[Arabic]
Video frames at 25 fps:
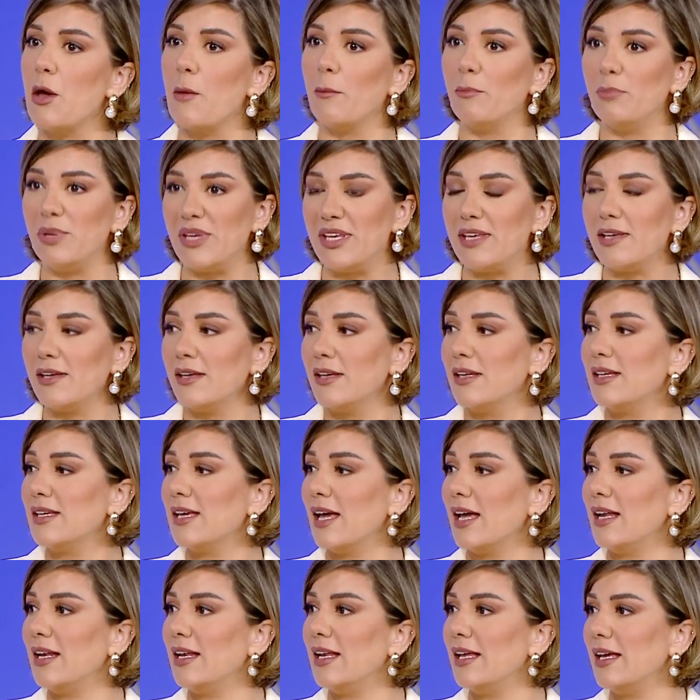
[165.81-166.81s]
بي
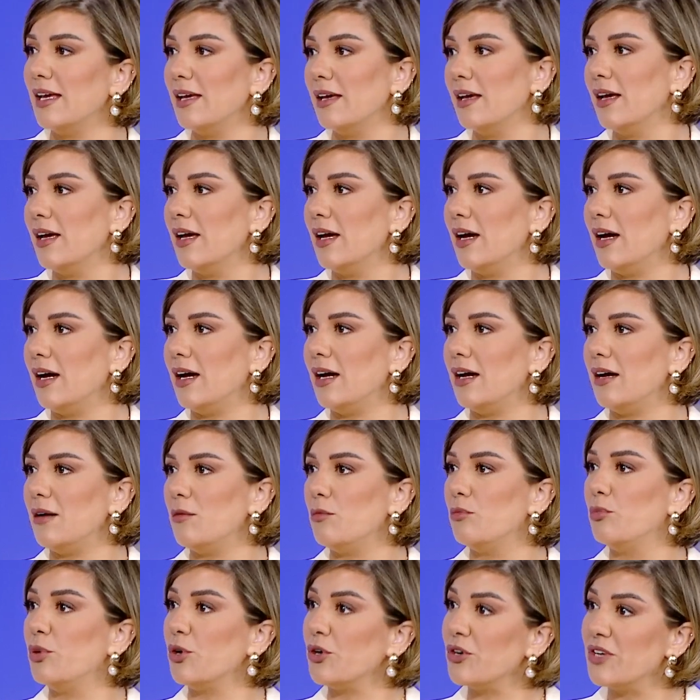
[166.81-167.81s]
يلي
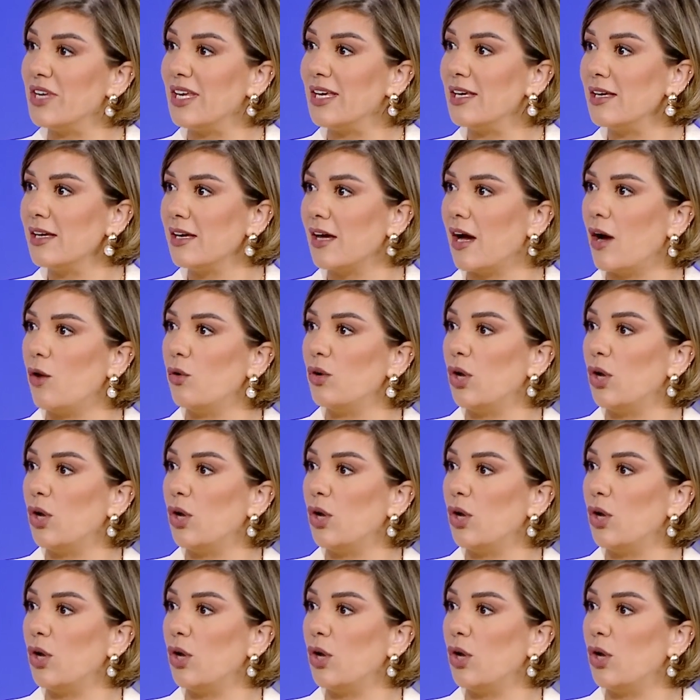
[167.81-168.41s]
بيرنينج او